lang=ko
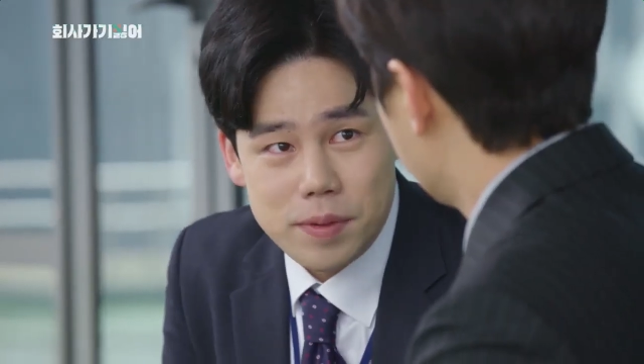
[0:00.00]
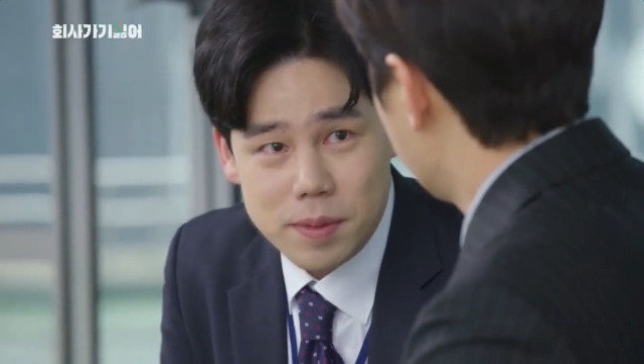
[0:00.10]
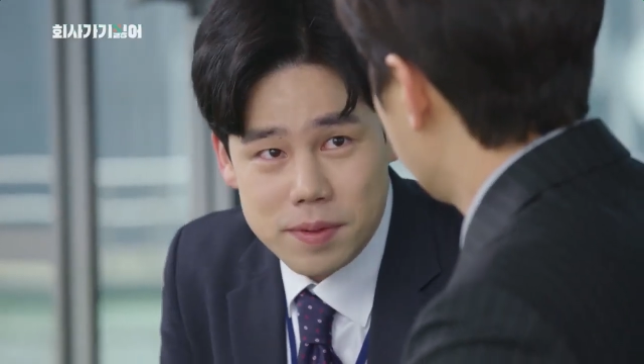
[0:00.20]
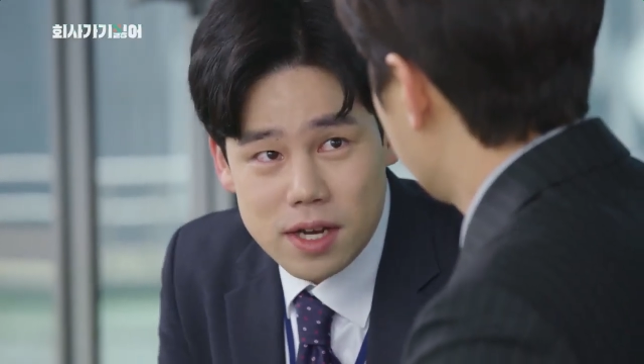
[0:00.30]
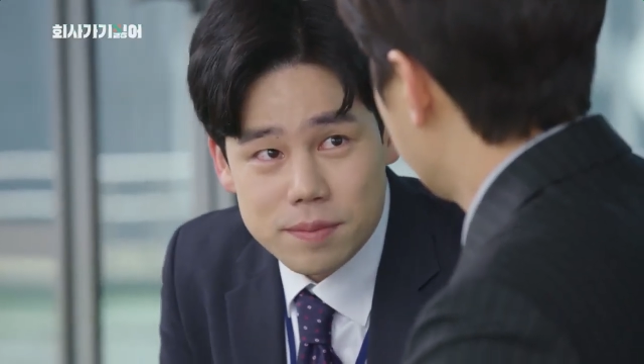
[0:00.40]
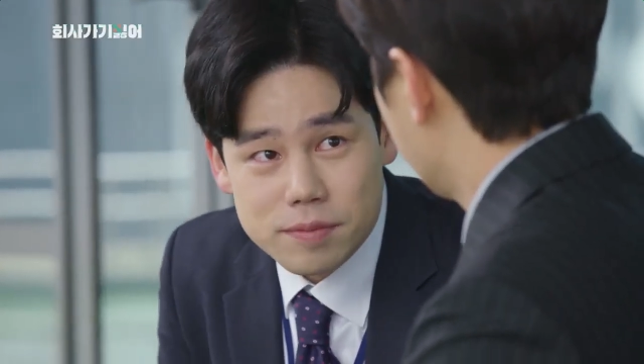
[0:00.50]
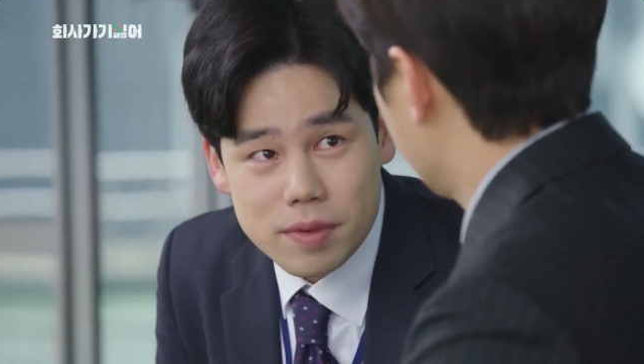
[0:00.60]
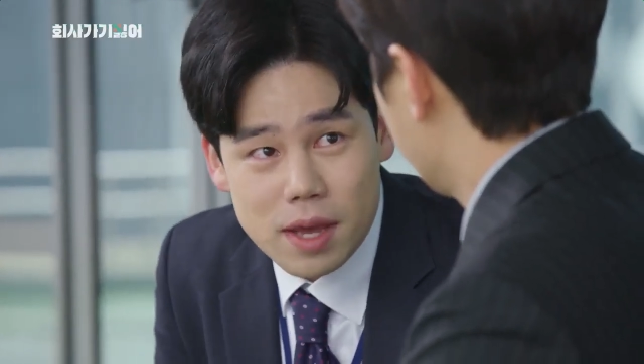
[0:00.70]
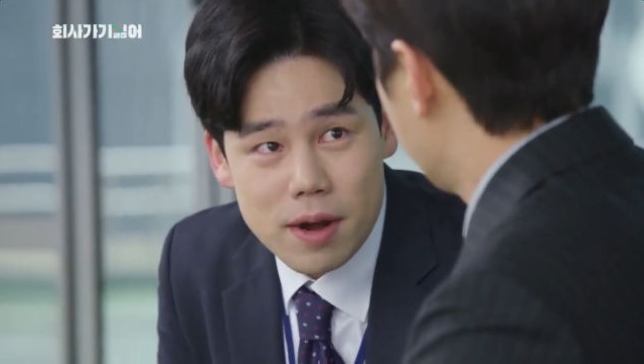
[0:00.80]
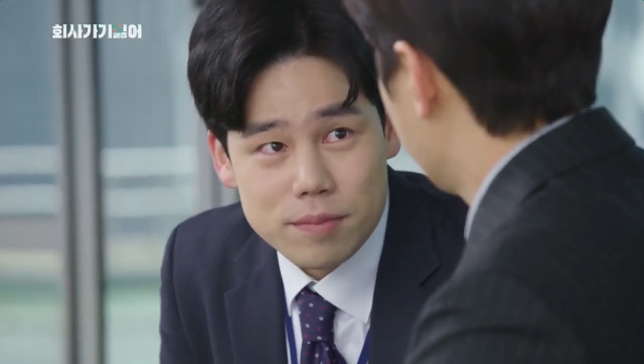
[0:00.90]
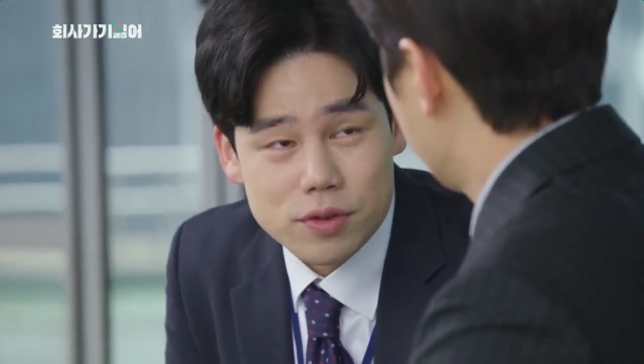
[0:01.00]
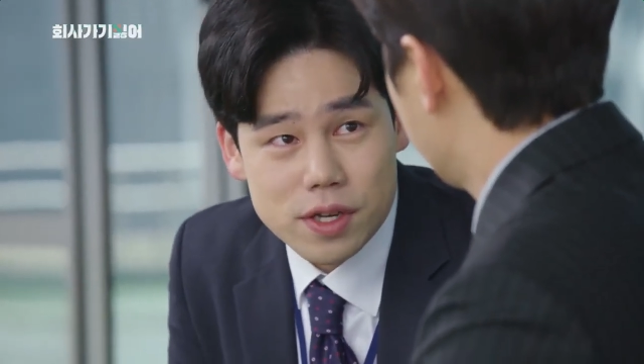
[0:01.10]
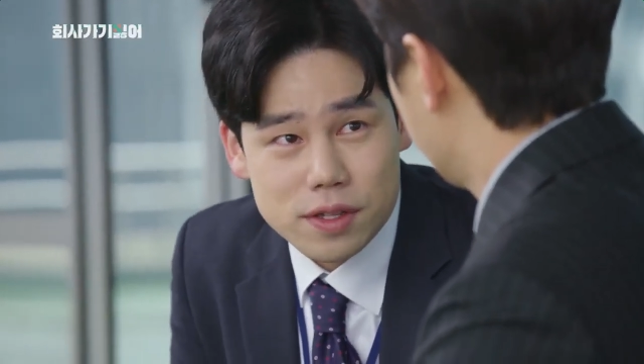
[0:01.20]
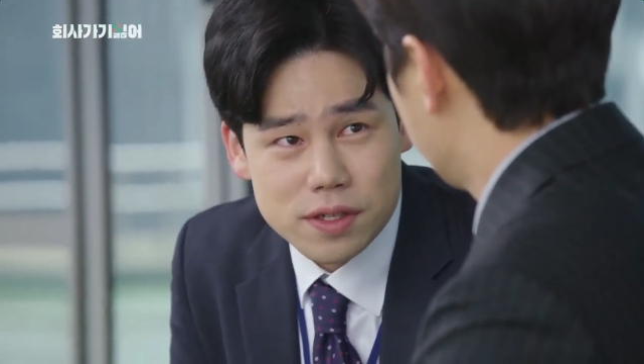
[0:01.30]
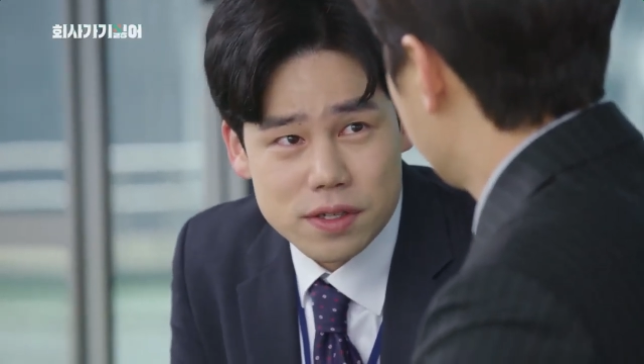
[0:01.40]
PB 상품 개발
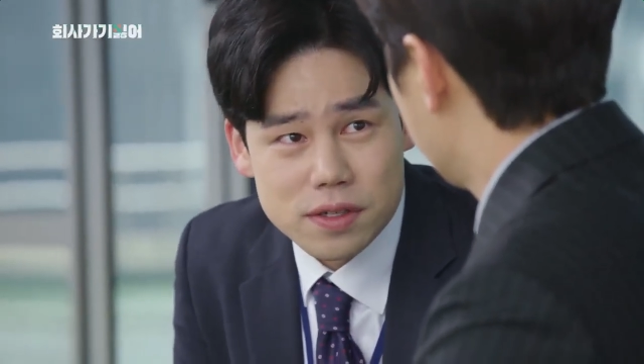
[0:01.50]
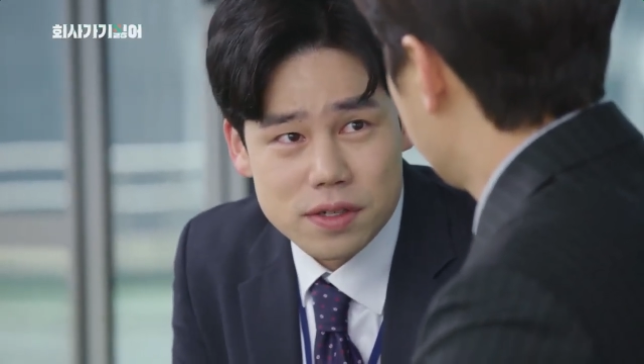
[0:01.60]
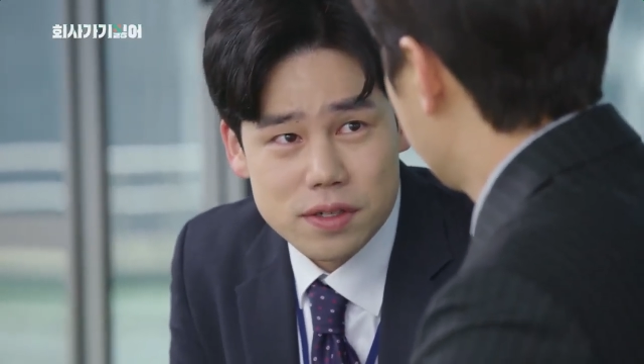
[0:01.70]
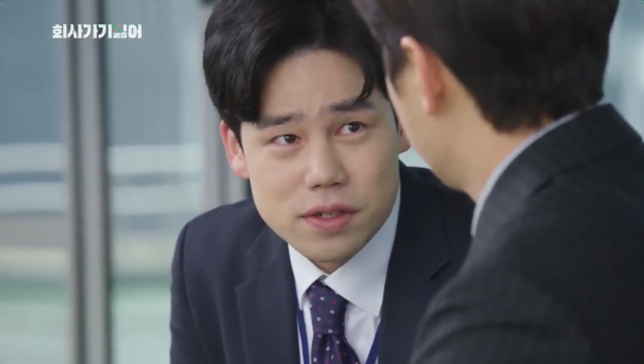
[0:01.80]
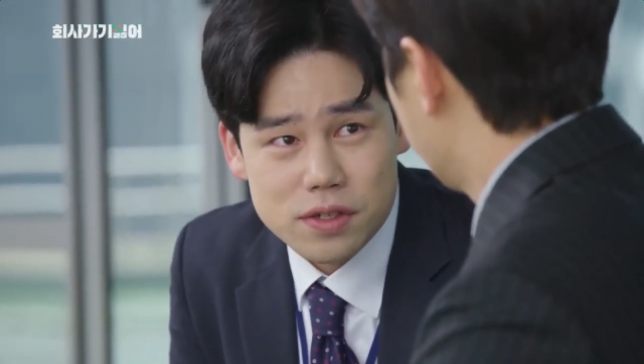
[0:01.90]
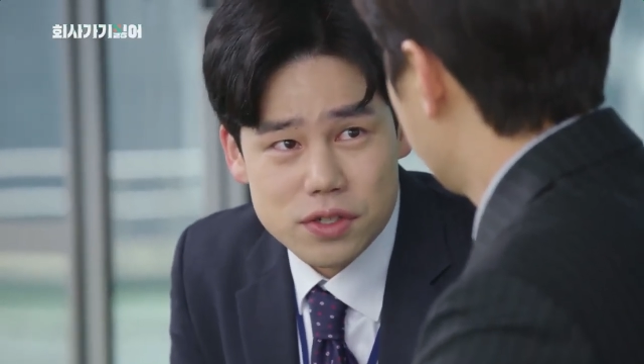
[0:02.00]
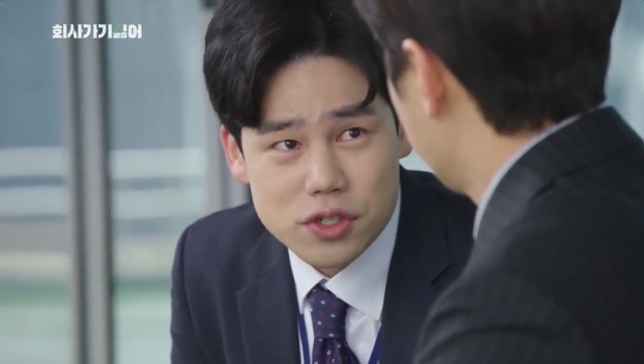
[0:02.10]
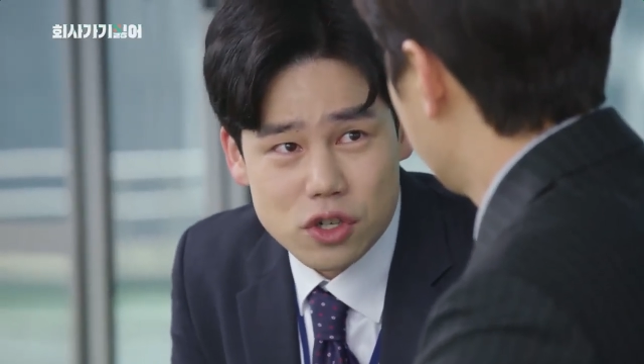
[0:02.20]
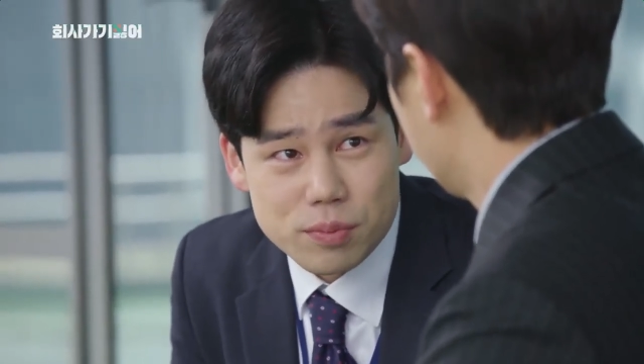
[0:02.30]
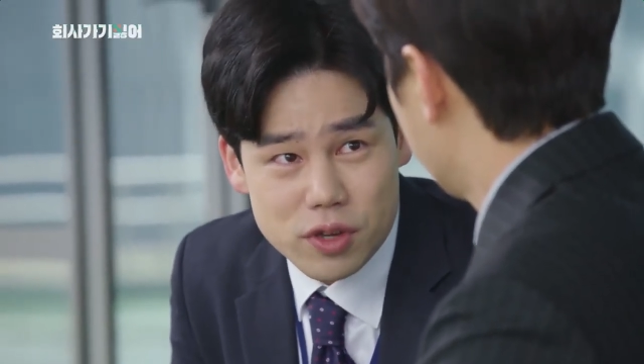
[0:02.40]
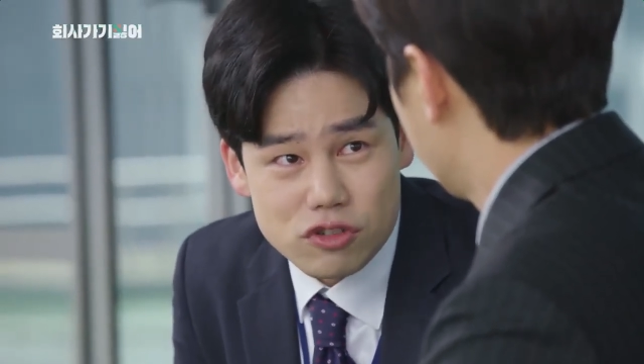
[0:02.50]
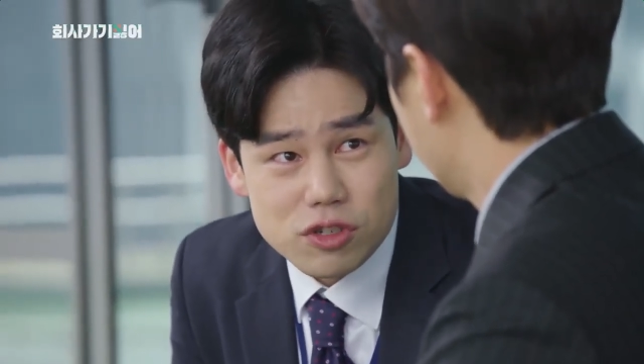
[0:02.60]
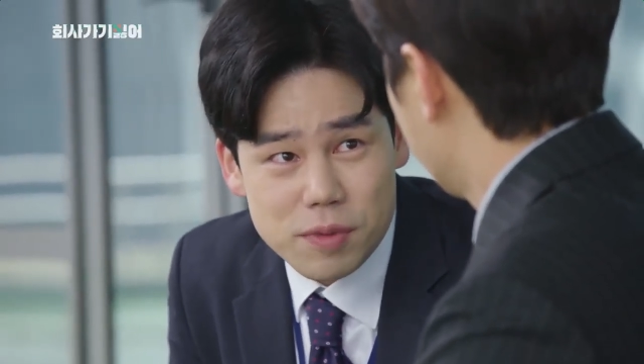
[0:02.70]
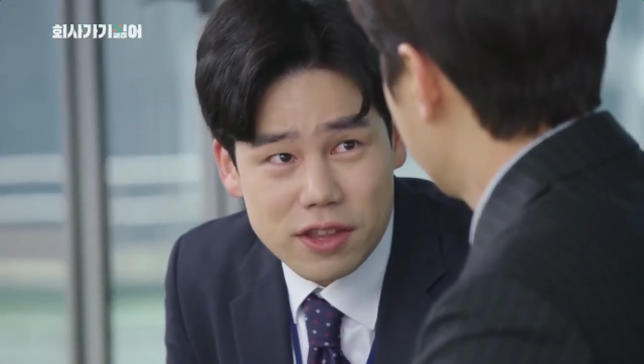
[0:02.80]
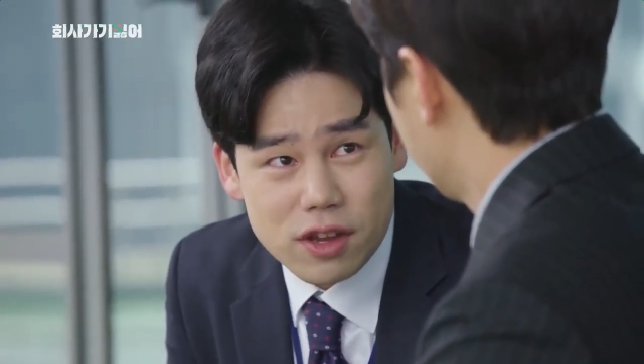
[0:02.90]
프로젝트 저 좀
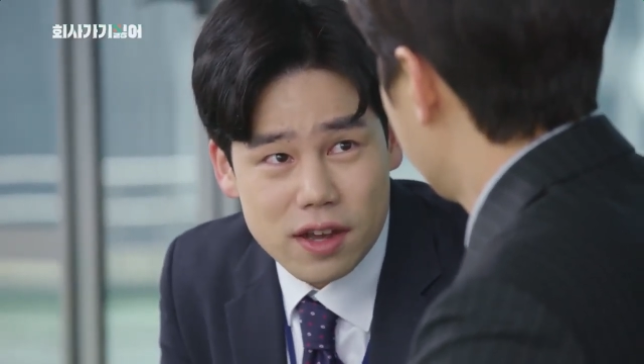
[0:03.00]
껴주시면 안